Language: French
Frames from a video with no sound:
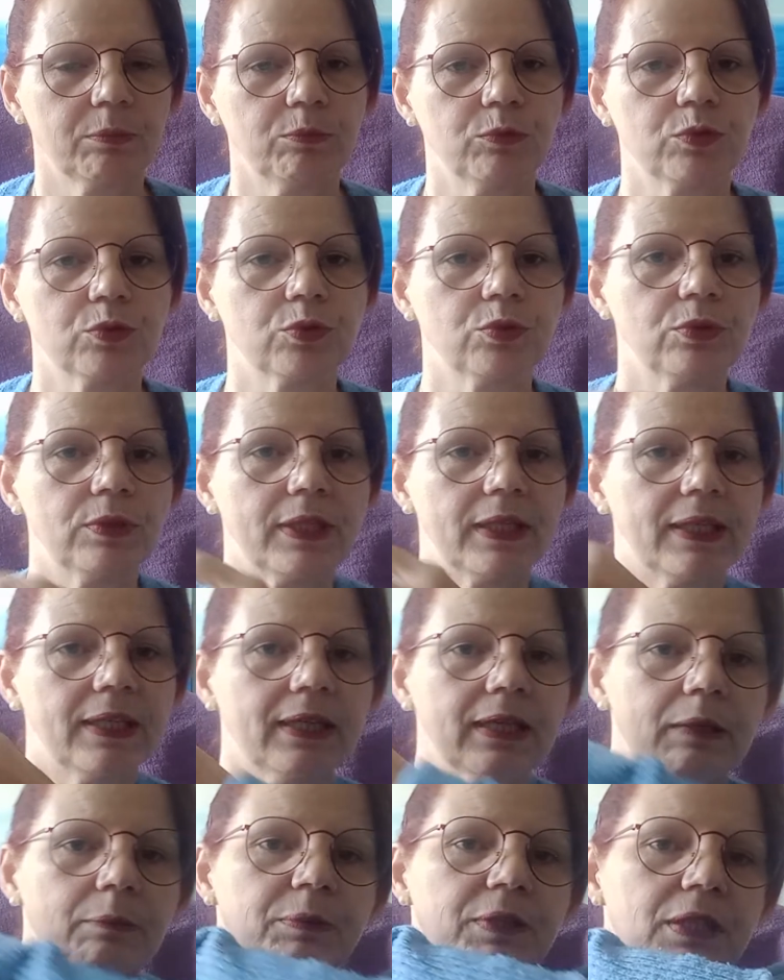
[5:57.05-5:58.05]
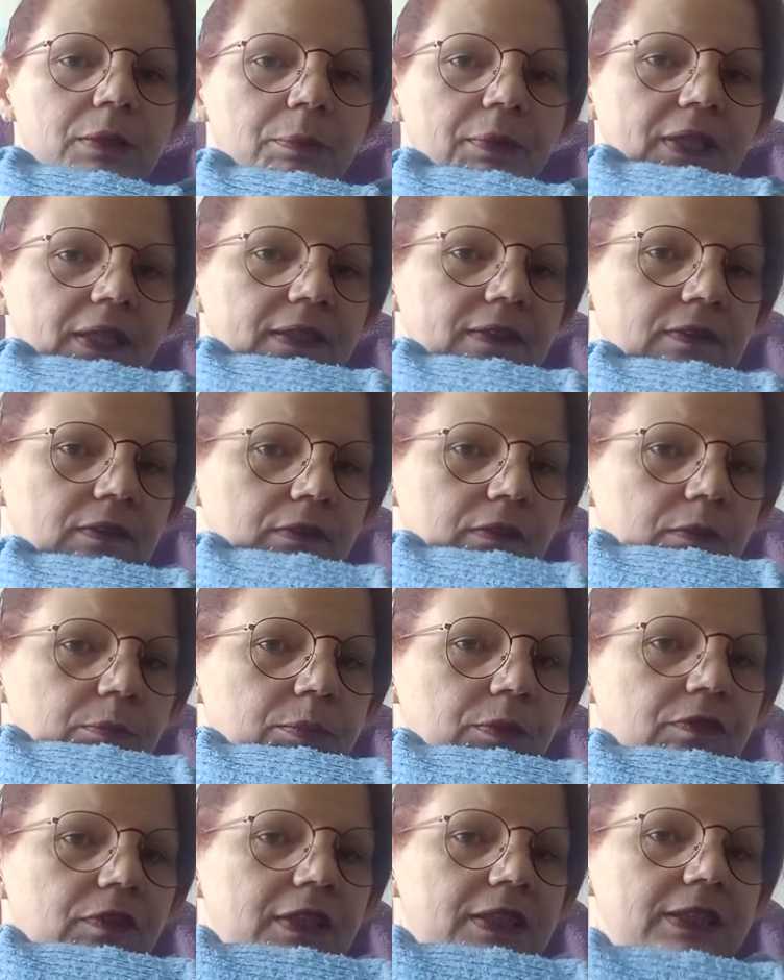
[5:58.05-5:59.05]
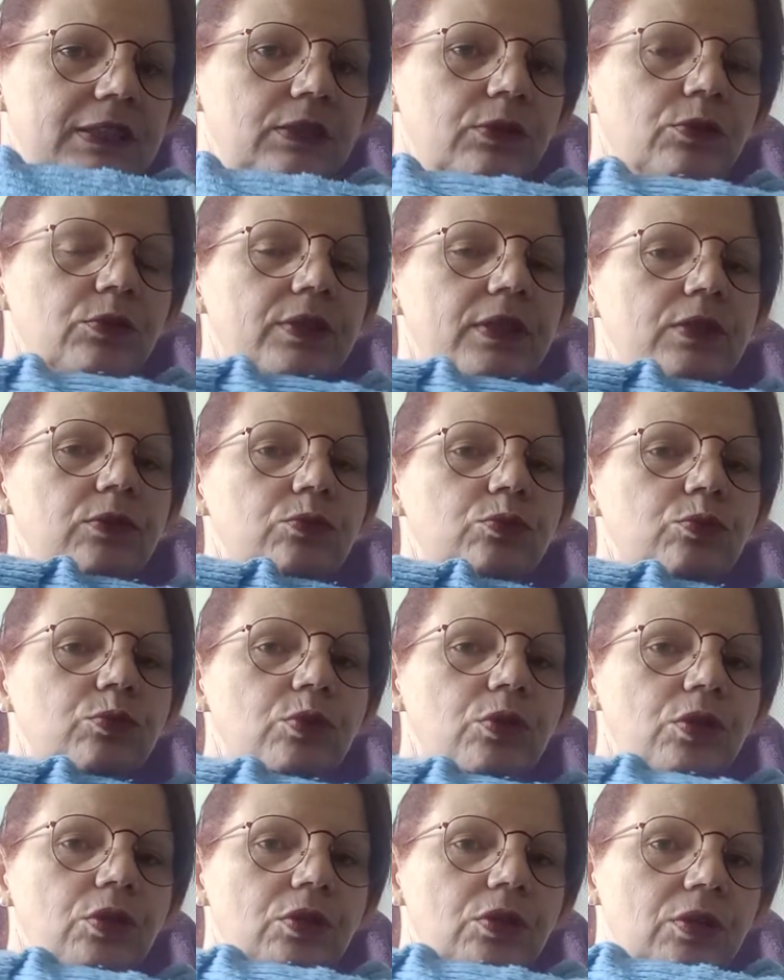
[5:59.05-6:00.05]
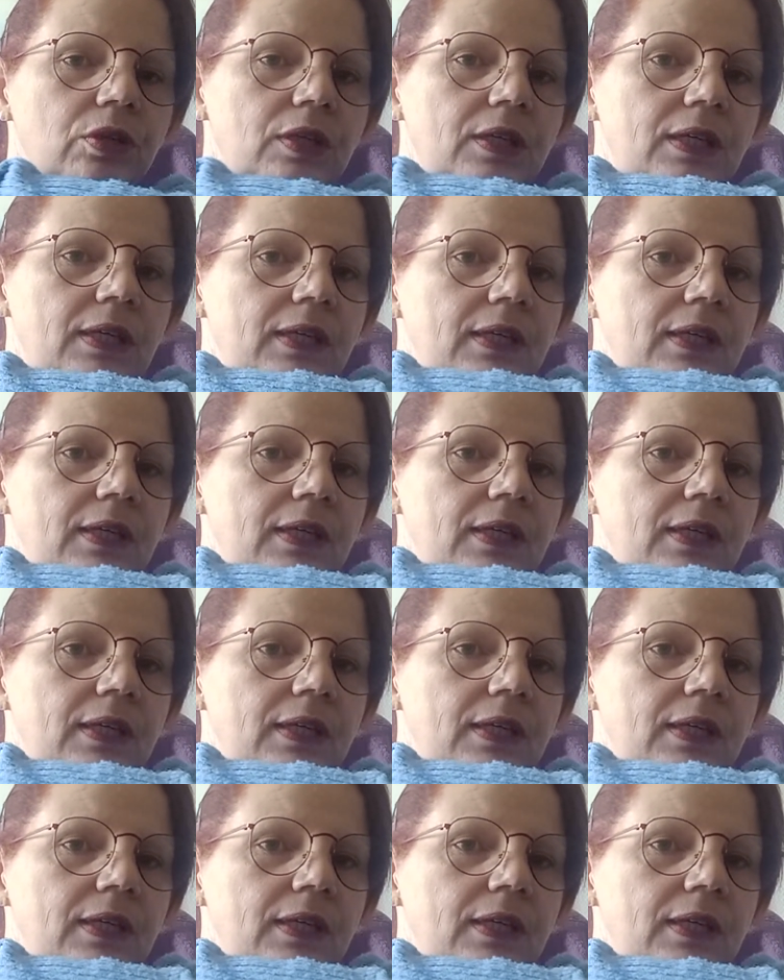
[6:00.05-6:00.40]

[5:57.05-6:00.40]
musculaire, et eh bien par exemple, on va dire qu'on a une douleur